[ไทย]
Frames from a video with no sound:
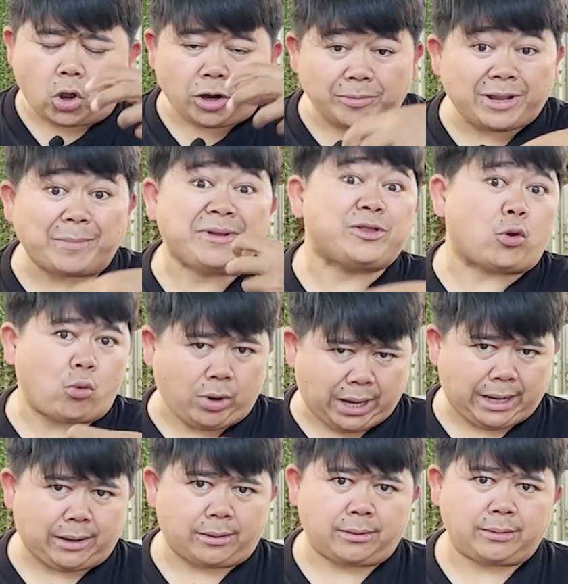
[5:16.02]
ท่อน้ำเลี้ยงไม่ตรง
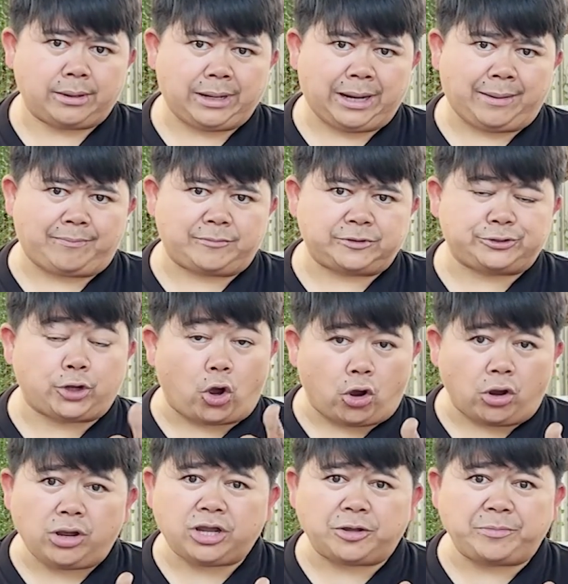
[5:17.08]
กันนะครับสอง
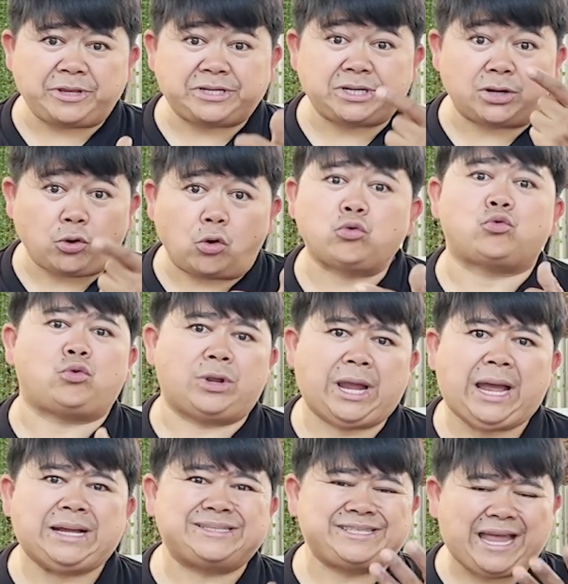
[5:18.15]
ก็คือมีเชื้อโรคอยู่ตรงก
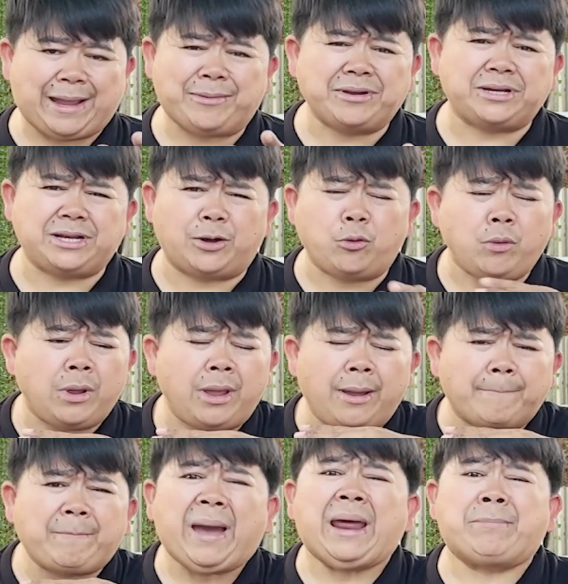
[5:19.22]
ลางสามก็คือเรา
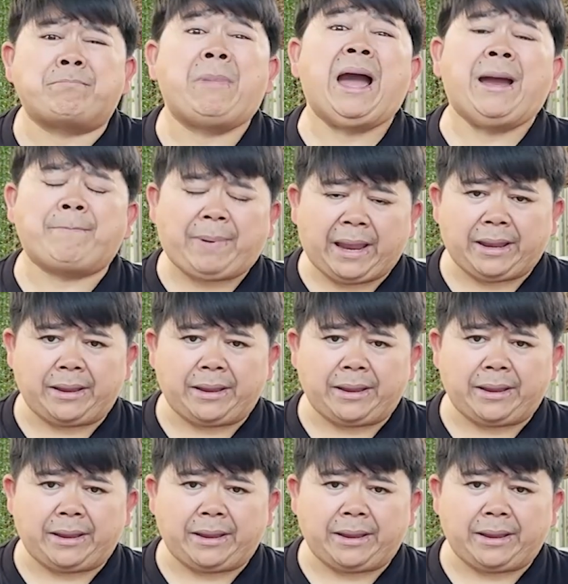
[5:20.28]
ปาดบางไป